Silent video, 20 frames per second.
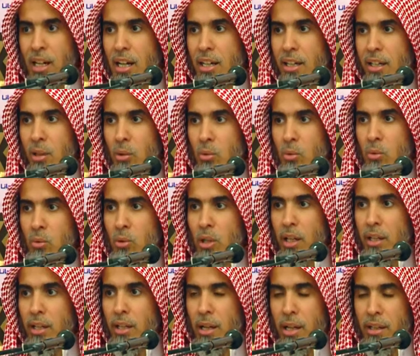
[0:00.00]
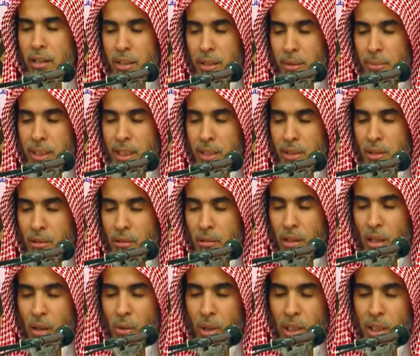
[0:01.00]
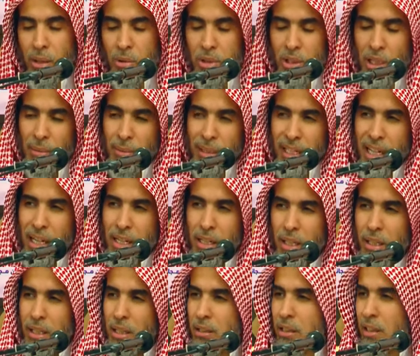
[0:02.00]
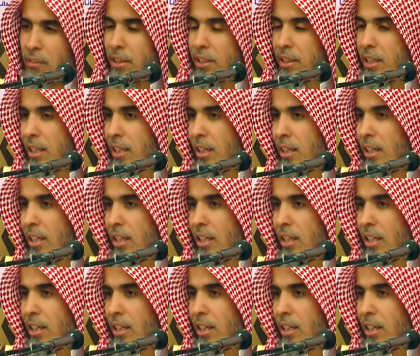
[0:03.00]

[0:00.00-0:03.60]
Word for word: أنه أن, أن النبي صلى الله عليه وسلم كان إذا التفت